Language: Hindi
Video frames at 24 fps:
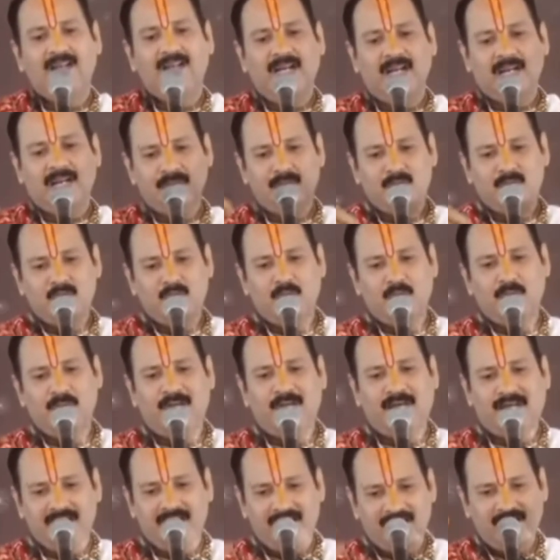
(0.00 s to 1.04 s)
घर में शुभ
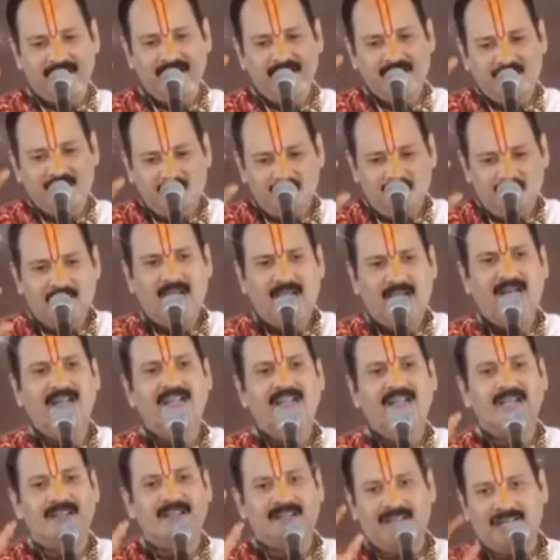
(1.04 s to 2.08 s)
कार्य नहीं हो रहा
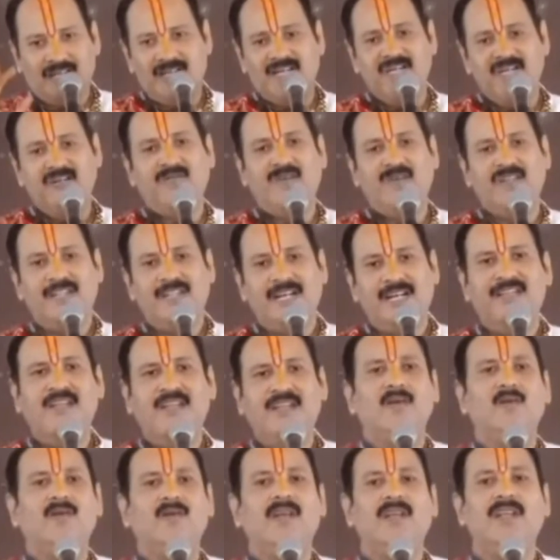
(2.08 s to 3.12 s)
या तकलीफें
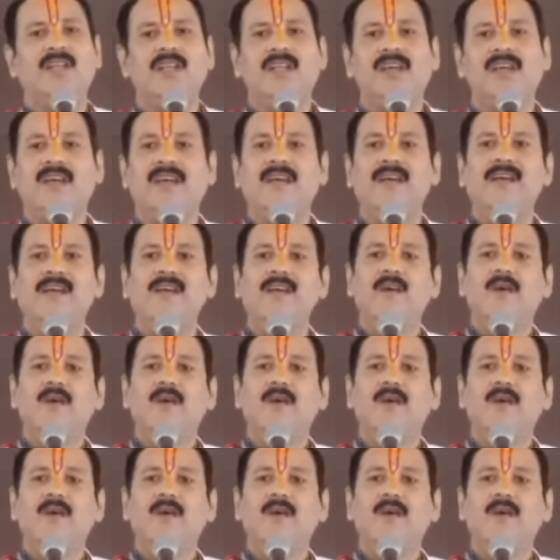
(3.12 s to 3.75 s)
ज्यादा हो रही हैं